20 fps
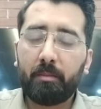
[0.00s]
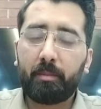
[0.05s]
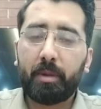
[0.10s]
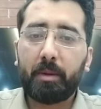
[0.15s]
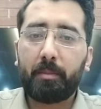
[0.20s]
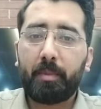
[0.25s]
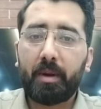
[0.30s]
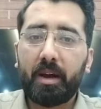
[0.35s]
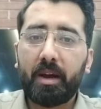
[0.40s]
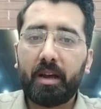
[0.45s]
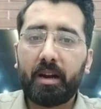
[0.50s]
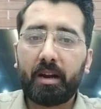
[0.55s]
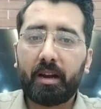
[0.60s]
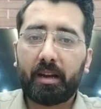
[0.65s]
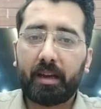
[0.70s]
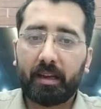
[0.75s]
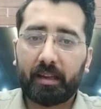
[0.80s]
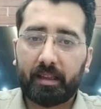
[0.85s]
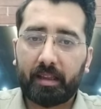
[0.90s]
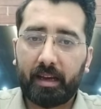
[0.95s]
प्रिपेयर
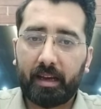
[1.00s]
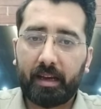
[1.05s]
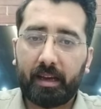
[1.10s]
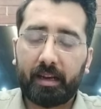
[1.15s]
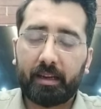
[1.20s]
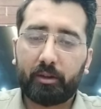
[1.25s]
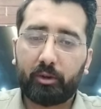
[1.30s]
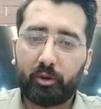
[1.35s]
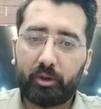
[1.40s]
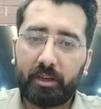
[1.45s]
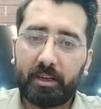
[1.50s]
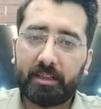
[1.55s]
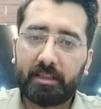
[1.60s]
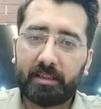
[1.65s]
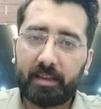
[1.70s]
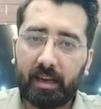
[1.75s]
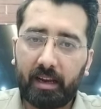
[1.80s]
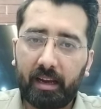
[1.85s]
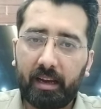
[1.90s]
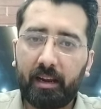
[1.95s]
करता है तो ये
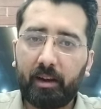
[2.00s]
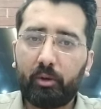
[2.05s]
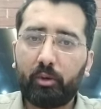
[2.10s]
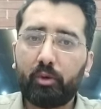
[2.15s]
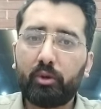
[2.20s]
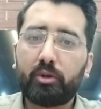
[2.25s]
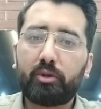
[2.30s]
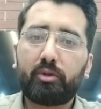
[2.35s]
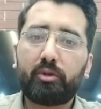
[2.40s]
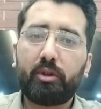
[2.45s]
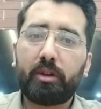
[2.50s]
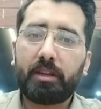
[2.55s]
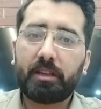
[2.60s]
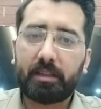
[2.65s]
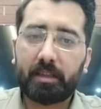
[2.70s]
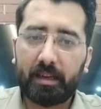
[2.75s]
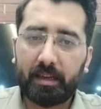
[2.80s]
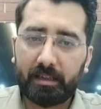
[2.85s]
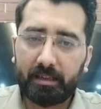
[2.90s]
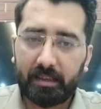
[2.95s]
सिंगल कोर्स को
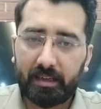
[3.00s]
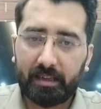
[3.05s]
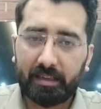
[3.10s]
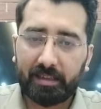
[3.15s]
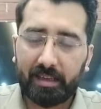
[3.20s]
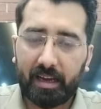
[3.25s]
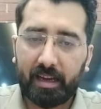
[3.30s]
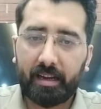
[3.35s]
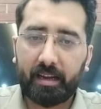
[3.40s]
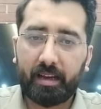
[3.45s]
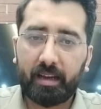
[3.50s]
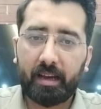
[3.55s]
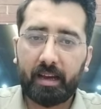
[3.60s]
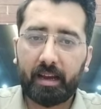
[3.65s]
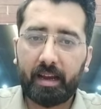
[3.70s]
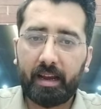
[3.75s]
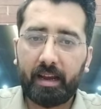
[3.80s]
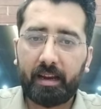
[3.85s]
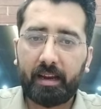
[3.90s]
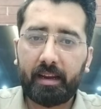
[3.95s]
इस तरह से डिज़ाइन किया
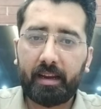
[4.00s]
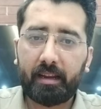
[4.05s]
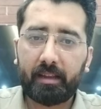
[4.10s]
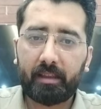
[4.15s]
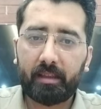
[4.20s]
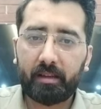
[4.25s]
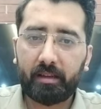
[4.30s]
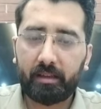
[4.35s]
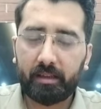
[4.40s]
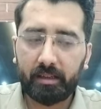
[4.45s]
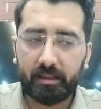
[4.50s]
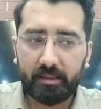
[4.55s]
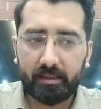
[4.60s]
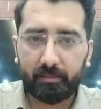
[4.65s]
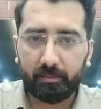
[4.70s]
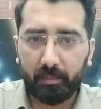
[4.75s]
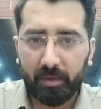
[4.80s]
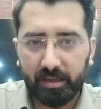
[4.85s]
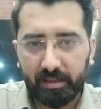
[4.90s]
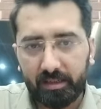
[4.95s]
गया है कि
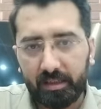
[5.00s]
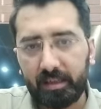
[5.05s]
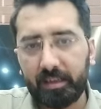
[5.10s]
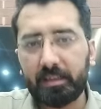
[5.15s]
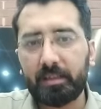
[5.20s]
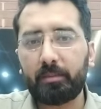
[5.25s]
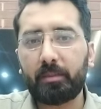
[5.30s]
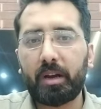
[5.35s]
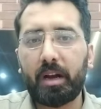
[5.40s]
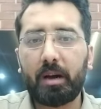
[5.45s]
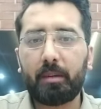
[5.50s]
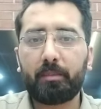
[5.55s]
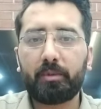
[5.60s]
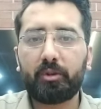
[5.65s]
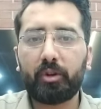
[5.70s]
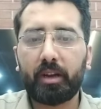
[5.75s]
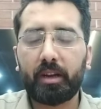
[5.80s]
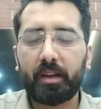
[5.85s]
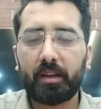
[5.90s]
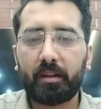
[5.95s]
जिस मर्जी किस्म का आप
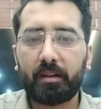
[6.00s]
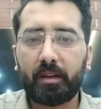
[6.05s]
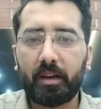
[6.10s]
जो है ना